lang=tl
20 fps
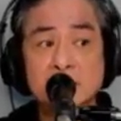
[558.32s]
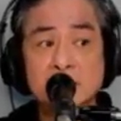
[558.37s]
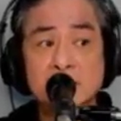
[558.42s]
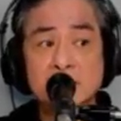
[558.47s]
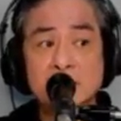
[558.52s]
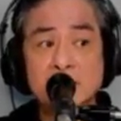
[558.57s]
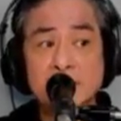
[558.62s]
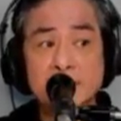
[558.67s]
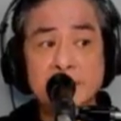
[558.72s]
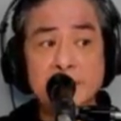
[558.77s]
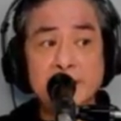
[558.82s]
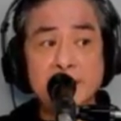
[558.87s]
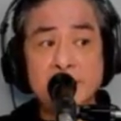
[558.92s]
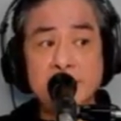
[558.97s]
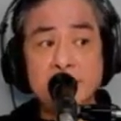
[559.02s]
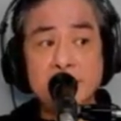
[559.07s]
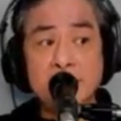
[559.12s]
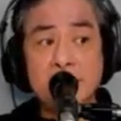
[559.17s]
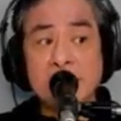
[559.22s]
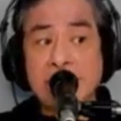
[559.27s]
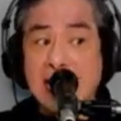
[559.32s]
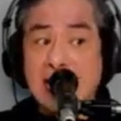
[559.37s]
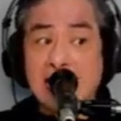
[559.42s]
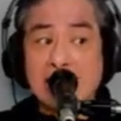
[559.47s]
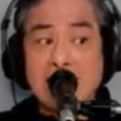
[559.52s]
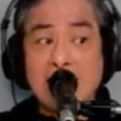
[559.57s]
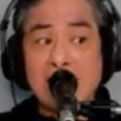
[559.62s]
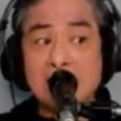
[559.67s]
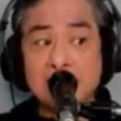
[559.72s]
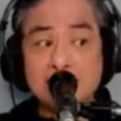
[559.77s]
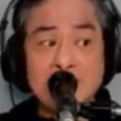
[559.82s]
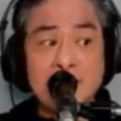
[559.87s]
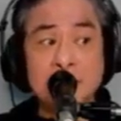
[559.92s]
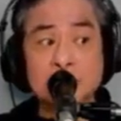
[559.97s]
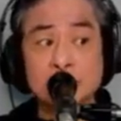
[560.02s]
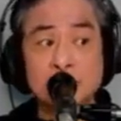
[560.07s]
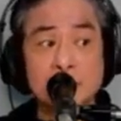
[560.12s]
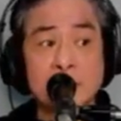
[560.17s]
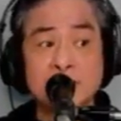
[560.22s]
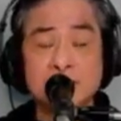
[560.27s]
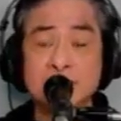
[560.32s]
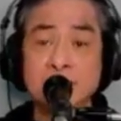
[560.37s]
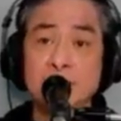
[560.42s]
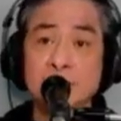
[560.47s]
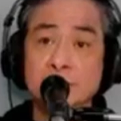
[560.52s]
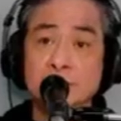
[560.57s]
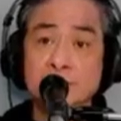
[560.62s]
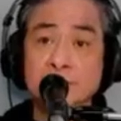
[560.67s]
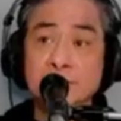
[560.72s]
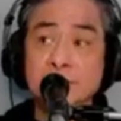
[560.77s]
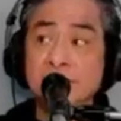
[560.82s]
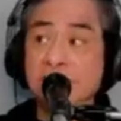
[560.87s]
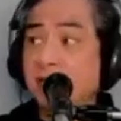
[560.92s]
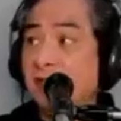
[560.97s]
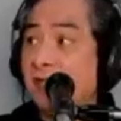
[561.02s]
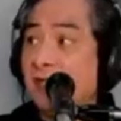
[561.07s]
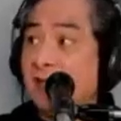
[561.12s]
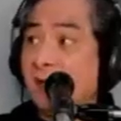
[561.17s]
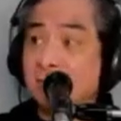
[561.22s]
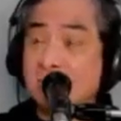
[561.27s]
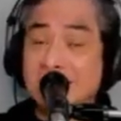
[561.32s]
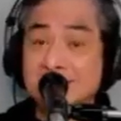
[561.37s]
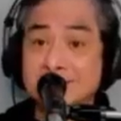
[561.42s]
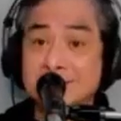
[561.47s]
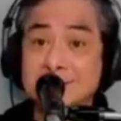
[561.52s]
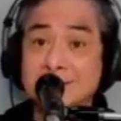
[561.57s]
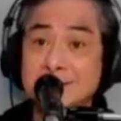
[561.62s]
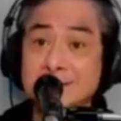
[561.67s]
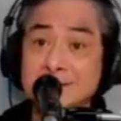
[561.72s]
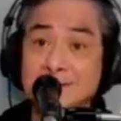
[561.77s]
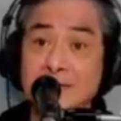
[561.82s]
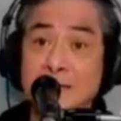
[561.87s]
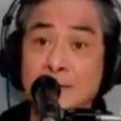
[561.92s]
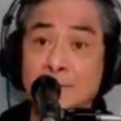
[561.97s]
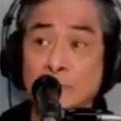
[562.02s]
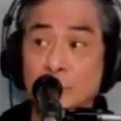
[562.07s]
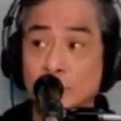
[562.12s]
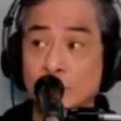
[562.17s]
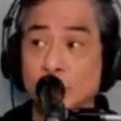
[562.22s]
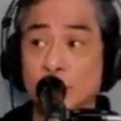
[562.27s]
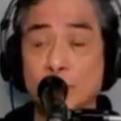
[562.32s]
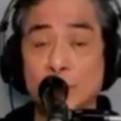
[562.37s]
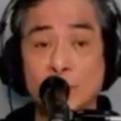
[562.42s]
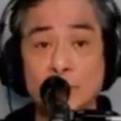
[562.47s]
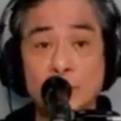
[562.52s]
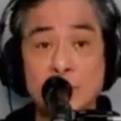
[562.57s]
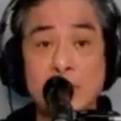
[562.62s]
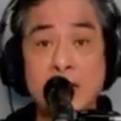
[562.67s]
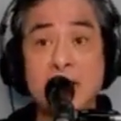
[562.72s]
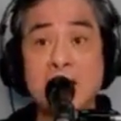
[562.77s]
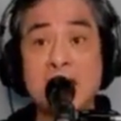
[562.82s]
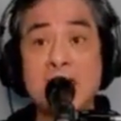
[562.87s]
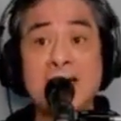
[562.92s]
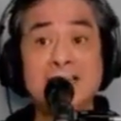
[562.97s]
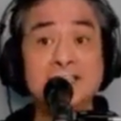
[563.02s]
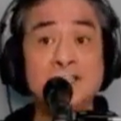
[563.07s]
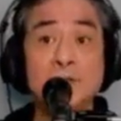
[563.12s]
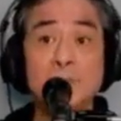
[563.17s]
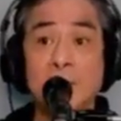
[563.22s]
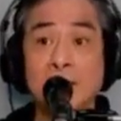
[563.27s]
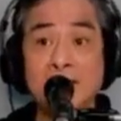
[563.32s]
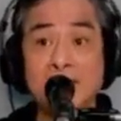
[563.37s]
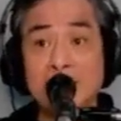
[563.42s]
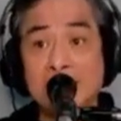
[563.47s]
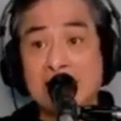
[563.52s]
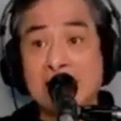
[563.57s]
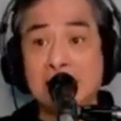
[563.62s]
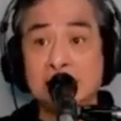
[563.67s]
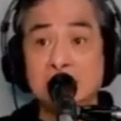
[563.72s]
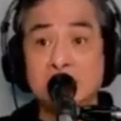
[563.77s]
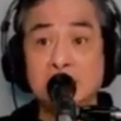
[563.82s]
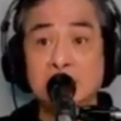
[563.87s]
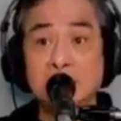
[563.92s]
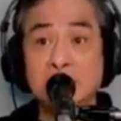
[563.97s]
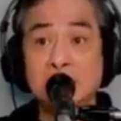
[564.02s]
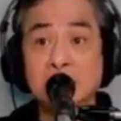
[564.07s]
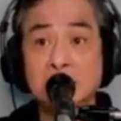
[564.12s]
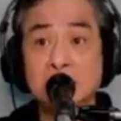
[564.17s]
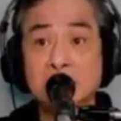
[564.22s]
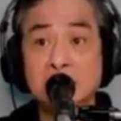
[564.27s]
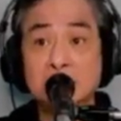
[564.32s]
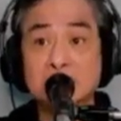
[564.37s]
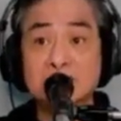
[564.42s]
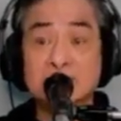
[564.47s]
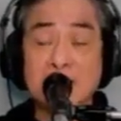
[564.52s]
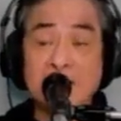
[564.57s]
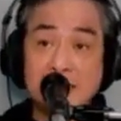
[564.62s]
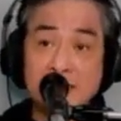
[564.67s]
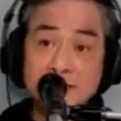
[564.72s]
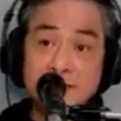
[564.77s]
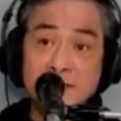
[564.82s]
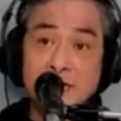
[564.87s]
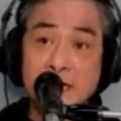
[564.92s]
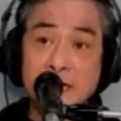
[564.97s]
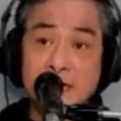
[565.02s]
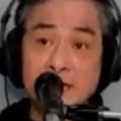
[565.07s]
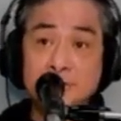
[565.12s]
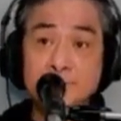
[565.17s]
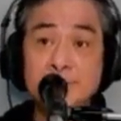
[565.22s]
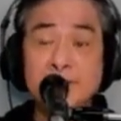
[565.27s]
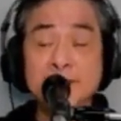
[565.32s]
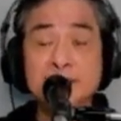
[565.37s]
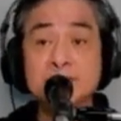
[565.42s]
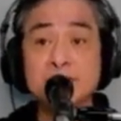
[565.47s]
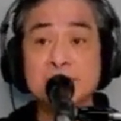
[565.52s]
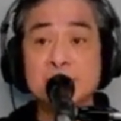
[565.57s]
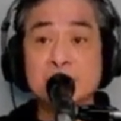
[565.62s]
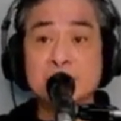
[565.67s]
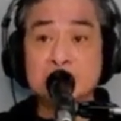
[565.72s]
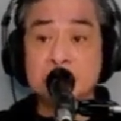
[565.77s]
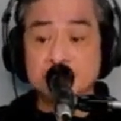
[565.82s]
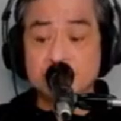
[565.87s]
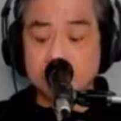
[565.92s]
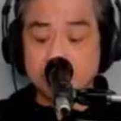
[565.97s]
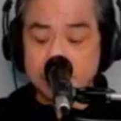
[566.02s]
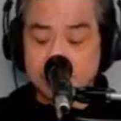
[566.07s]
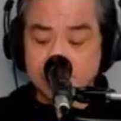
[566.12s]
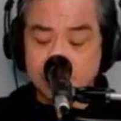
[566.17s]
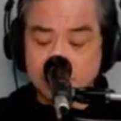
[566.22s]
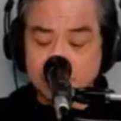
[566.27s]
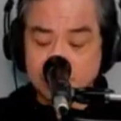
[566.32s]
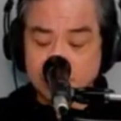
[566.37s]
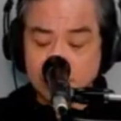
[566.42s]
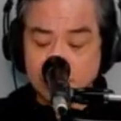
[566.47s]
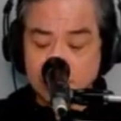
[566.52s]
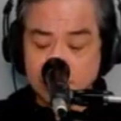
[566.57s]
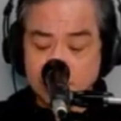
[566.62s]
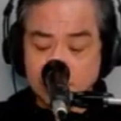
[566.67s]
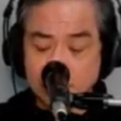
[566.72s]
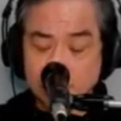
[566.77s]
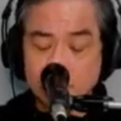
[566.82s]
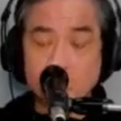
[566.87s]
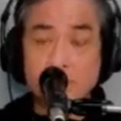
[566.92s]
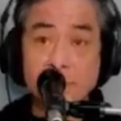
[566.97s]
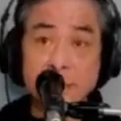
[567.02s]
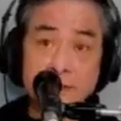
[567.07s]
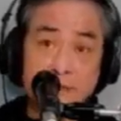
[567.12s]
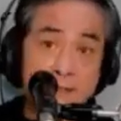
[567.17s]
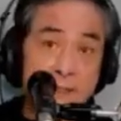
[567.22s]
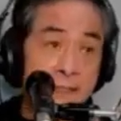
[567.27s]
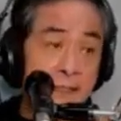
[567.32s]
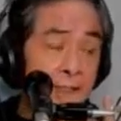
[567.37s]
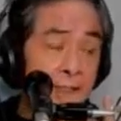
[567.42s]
eh nakakaapekto kasi yon hindi lamang nabubuko ang katiwalian sa kanyang administrasyon kung hindi,